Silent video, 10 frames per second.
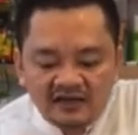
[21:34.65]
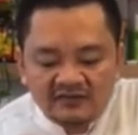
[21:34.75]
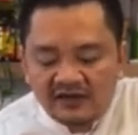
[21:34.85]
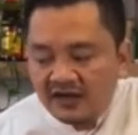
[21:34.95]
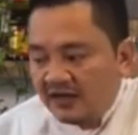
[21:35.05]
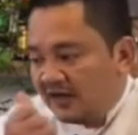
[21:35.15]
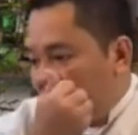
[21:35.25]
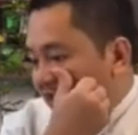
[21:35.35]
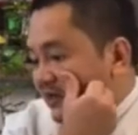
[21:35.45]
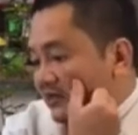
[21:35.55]
và cái này
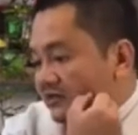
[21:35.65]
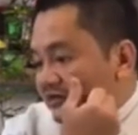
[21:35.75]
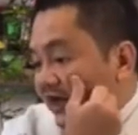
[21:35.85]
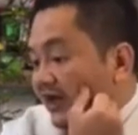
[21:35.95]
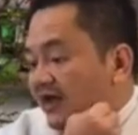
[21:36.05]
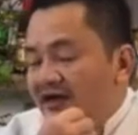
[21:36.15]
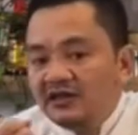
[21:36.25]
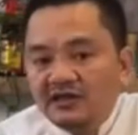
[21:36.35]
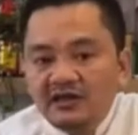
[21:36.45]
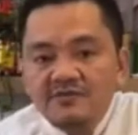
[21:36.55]
là như trẻ ăn á,
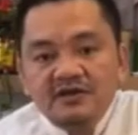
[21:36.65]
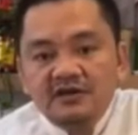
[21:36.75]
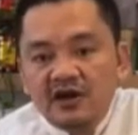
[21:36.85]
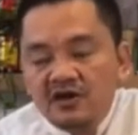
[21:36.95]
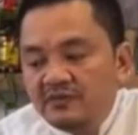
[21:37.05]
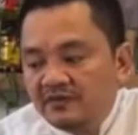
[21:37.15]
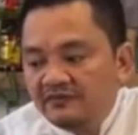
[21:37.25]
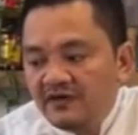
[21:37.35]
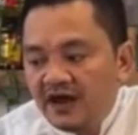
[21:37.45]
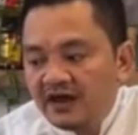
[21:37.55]
thì có thể mình cho mình
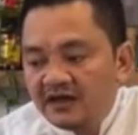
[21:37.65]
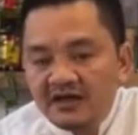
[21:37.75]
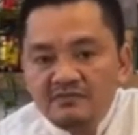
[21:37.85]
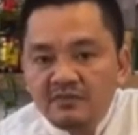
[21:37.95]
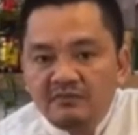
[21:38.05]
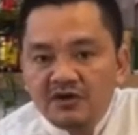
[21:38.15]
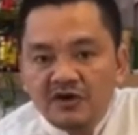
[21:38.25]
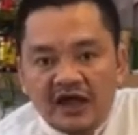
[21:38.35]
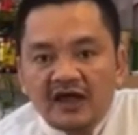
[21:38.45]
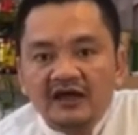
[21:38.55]
pha cái
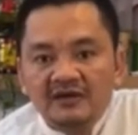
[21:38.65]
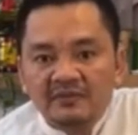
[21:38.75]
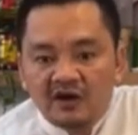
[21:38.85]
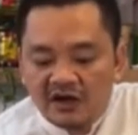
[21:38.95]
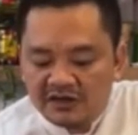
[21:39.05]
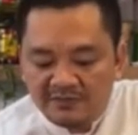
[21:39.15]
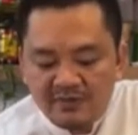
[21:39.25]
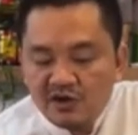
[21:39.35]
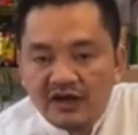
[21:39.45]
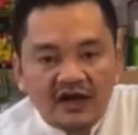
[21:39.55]
mayonnaise hoặc là
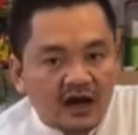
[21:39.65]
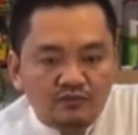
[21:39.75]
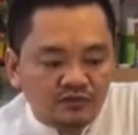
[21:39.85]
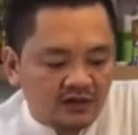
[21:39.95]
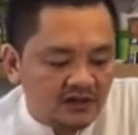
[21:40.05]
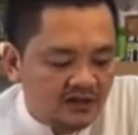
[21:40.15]
chấm mayonnaise không thôi